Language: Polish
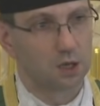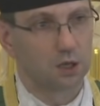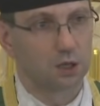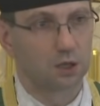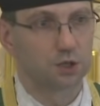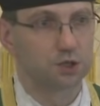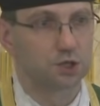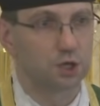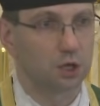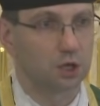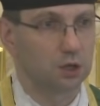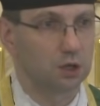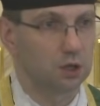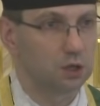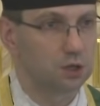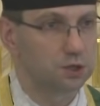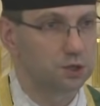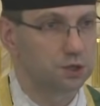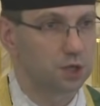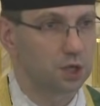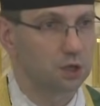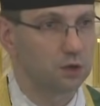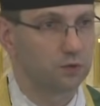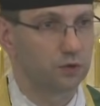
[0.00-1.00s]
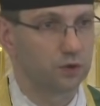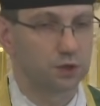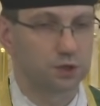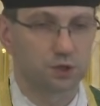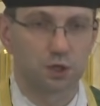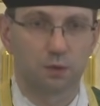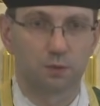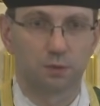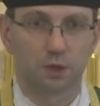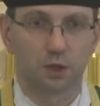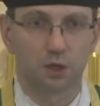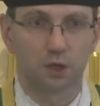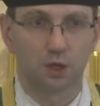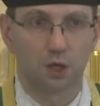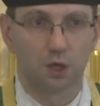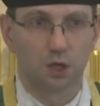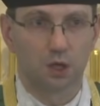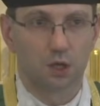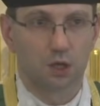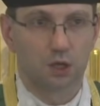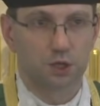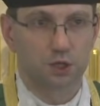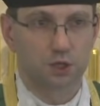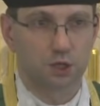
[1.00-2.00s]
Gdzie indziej widzimy,
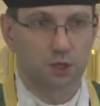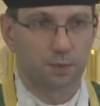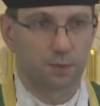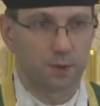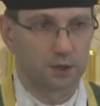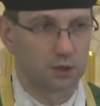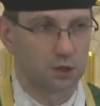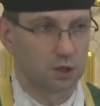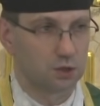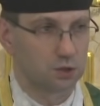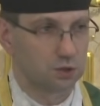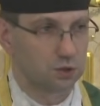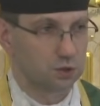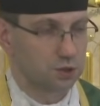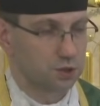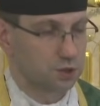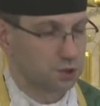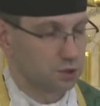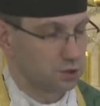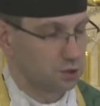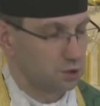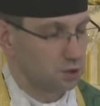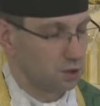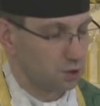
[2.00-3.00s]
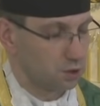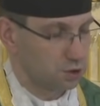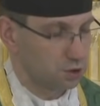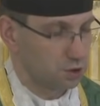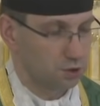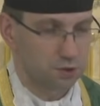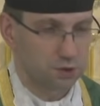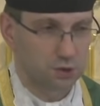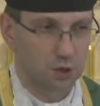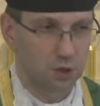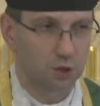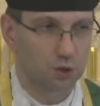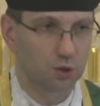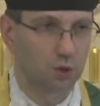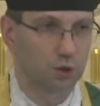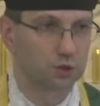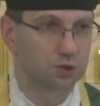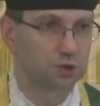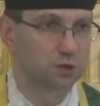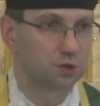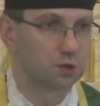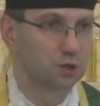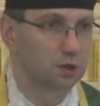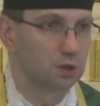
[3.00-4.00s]
że Pan Jezus
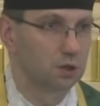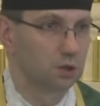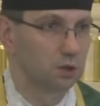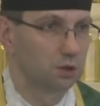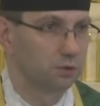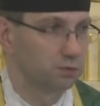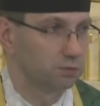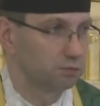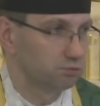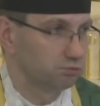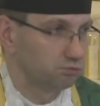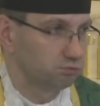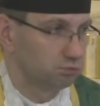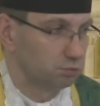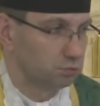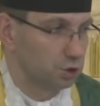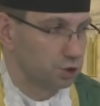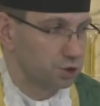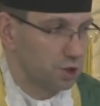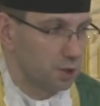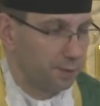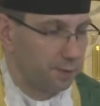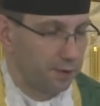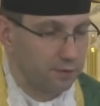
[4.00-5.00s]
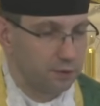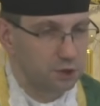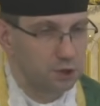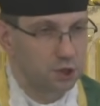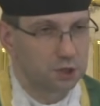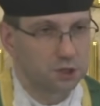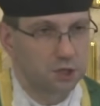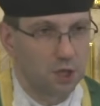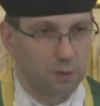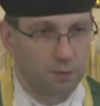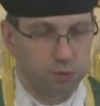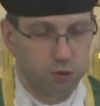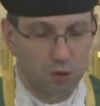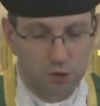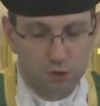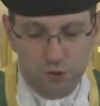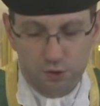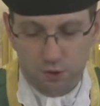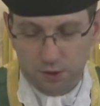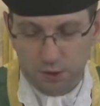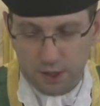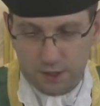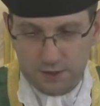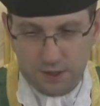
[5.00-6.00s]
częstokroć, można powiedzieć, na
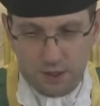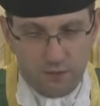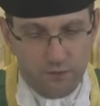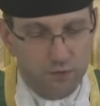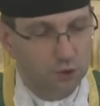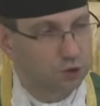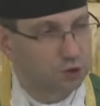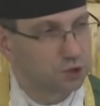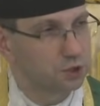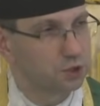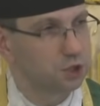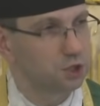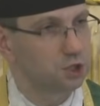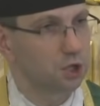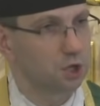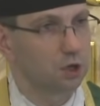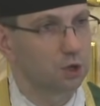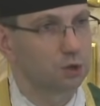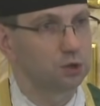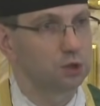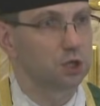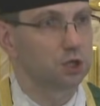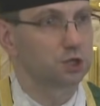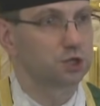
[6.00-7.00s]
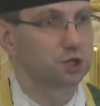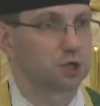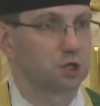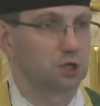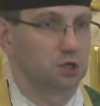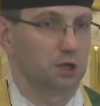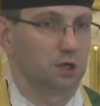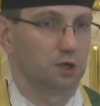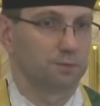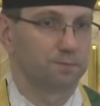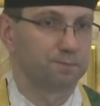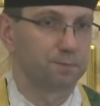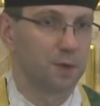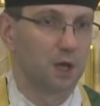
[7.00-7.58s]
pozór, na zewnątrz niczego nie czyni.